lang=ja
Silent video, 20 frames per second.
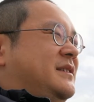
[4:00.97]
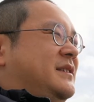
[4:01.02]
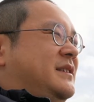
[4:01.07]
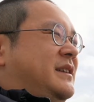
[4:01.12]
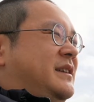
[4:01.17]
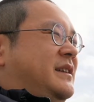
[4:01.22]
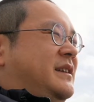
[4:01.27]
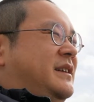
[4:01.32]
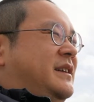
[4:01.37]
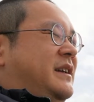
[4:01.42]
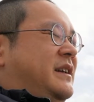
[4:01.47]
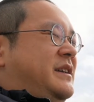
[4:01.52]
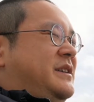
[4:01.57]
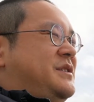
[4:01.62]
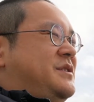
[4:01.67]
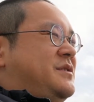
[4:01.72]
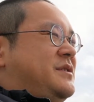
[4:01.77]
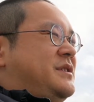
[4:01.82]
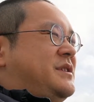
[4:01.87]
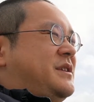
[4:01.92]
で編
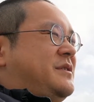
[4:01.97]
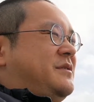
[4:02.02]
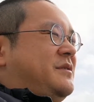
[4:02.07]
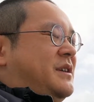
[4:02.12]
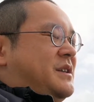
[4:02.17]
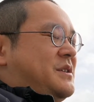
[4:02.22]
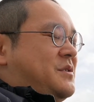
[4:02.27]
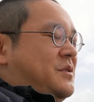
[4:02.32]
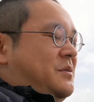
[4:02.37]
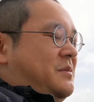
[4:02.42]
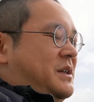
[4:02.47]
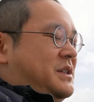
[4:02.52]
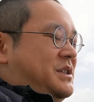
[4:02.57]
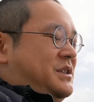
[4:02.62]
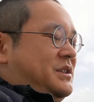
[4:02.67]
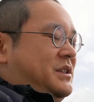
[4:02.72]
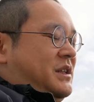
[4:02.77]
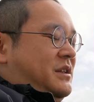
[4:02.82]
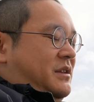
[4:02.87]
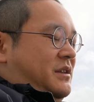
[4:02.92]
集してるのがその
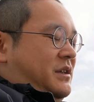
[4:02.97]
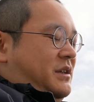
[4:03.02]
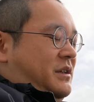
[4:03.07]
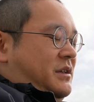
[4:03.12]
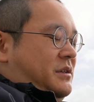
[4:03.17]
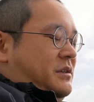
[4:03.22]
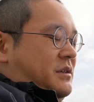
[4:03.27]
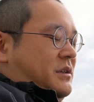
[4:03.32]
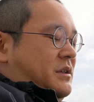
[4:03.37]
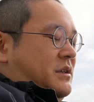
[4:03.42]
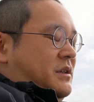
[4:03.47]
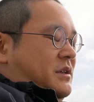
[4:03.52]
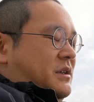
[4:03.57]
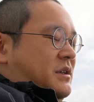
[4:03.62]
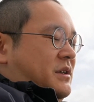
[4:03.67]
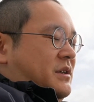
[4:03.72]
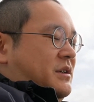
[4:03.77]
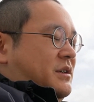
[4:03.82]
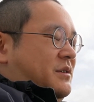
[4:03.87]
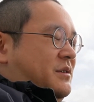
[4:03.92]
マシンなんで
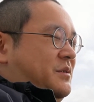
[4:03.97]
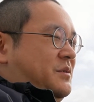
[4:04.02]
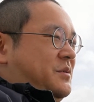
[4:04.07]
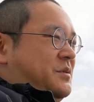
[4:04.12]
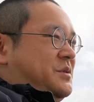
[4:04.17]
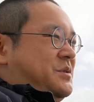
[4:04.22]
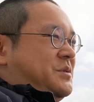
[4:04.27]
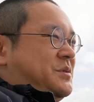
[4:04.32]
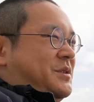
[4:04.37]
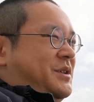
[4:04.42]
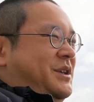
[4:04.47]
どうしよう